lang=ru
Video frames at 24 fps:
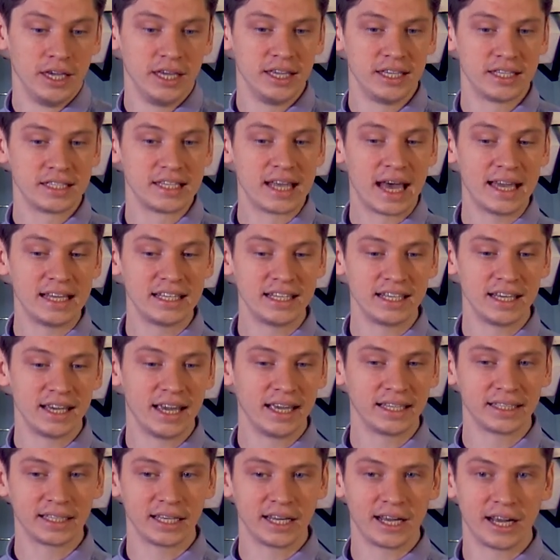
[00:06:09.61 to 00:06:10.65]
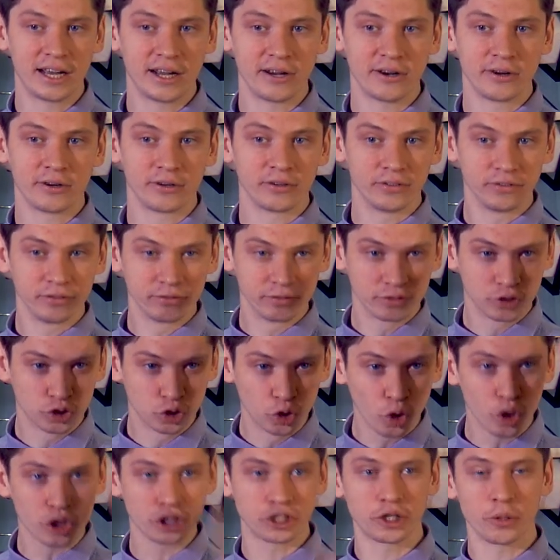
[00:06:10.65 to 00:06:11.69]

и знаете, это то,